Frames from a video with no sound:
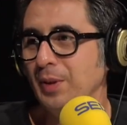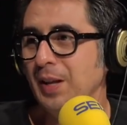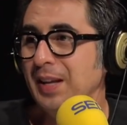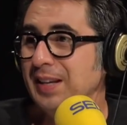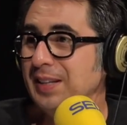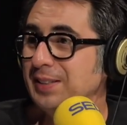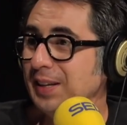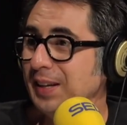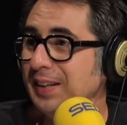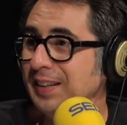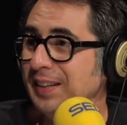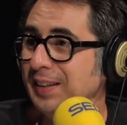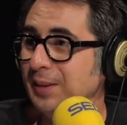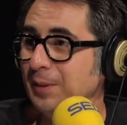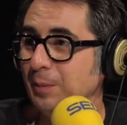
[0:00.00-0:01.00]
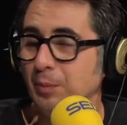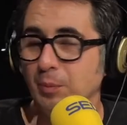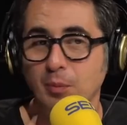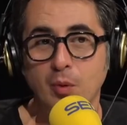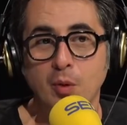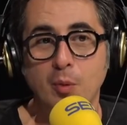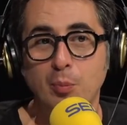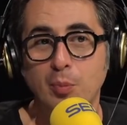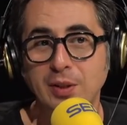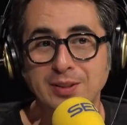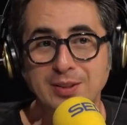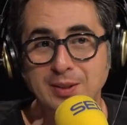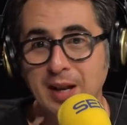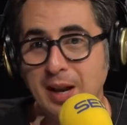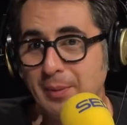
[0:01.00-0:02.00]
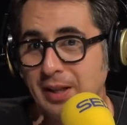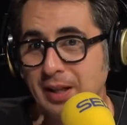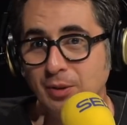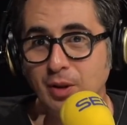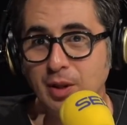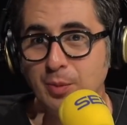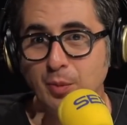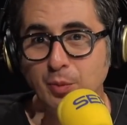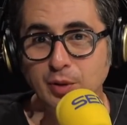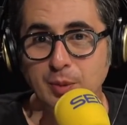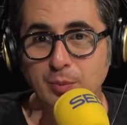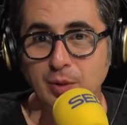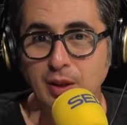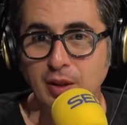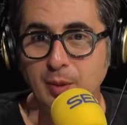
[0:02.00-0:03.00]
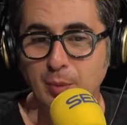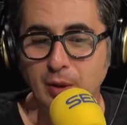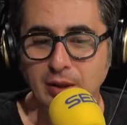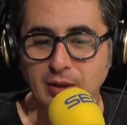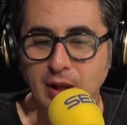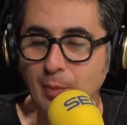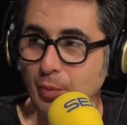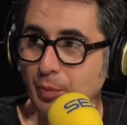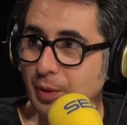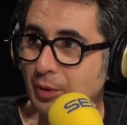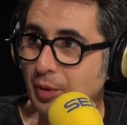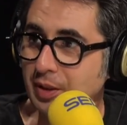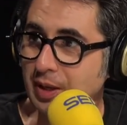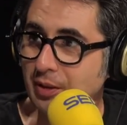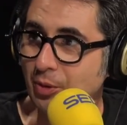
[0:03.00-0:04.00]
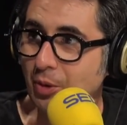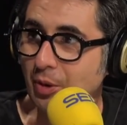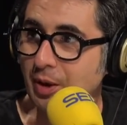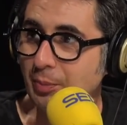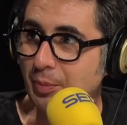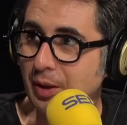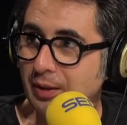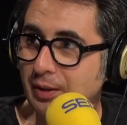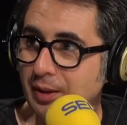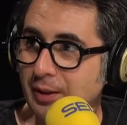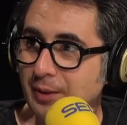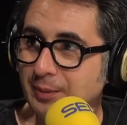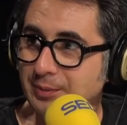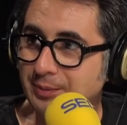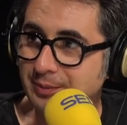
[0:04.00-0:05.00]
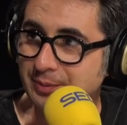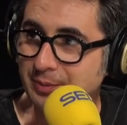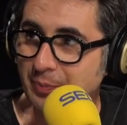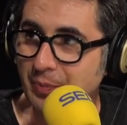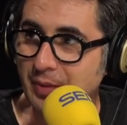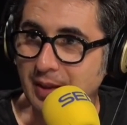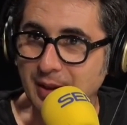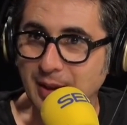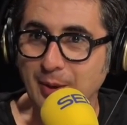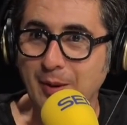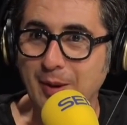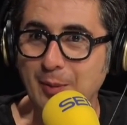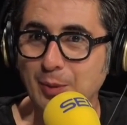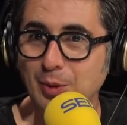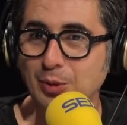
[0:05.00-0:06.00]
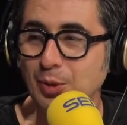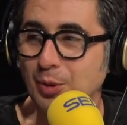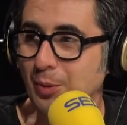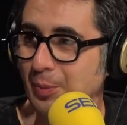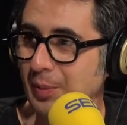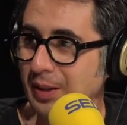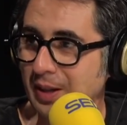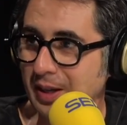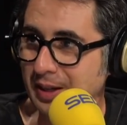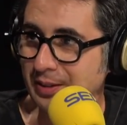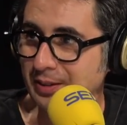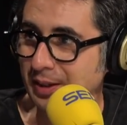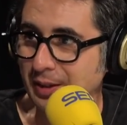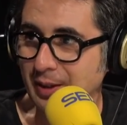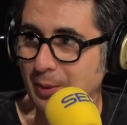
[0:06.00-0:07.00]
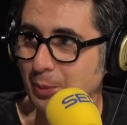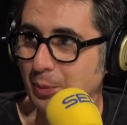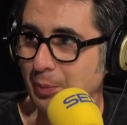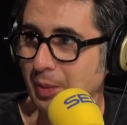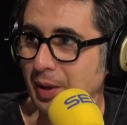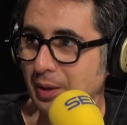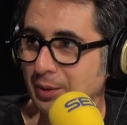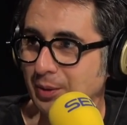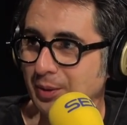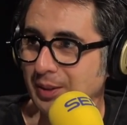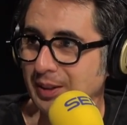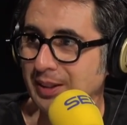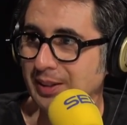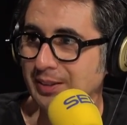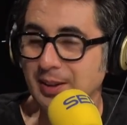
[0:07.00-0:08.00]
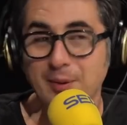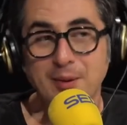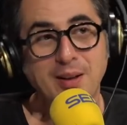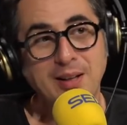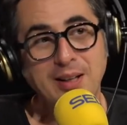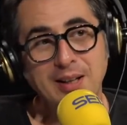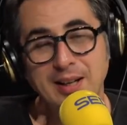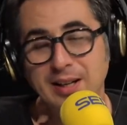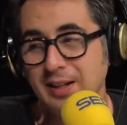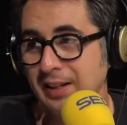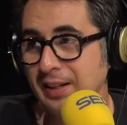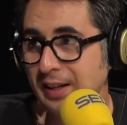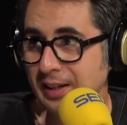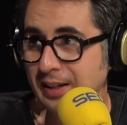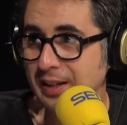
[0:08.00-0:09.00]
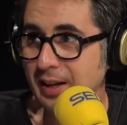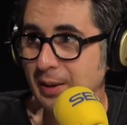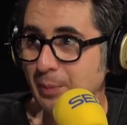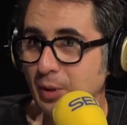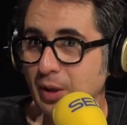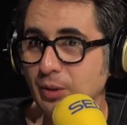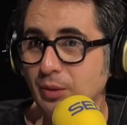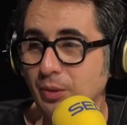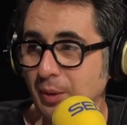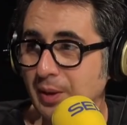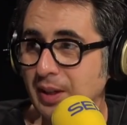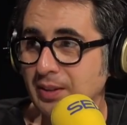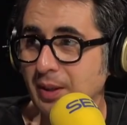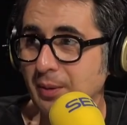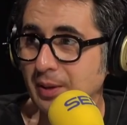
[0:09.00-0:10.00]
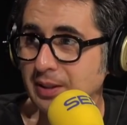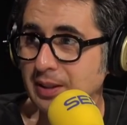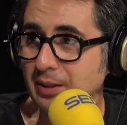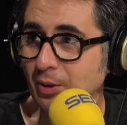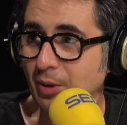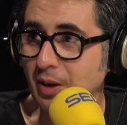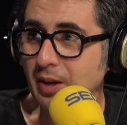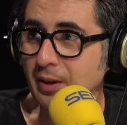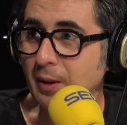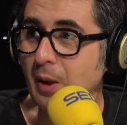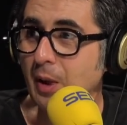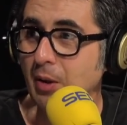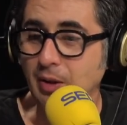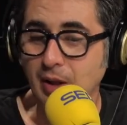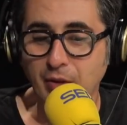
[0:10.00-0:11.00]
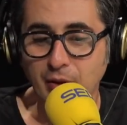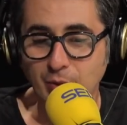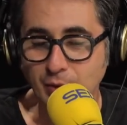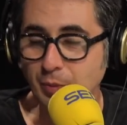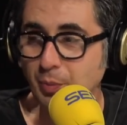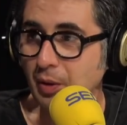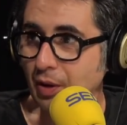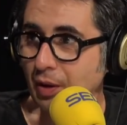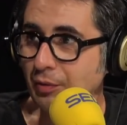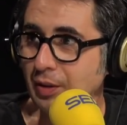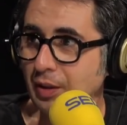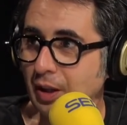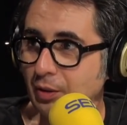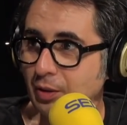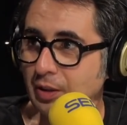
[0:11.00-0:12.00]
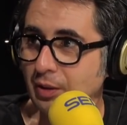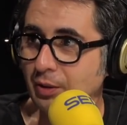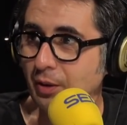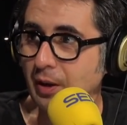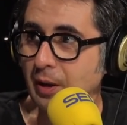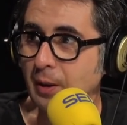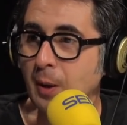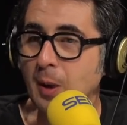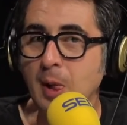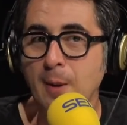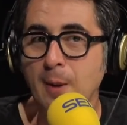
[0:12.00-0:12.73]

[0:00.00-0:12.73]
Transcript: ¿Cómo, actuaste? Pues la verdad no le dimos mucha importancia porque estábamos viendo a Sandro Rey por la tele. Mm que llevábamos todos media castaña como un piano y estaba y en, aquella época todavía estaba Sandro Rey y hacía un especial fin de año Sandro Rey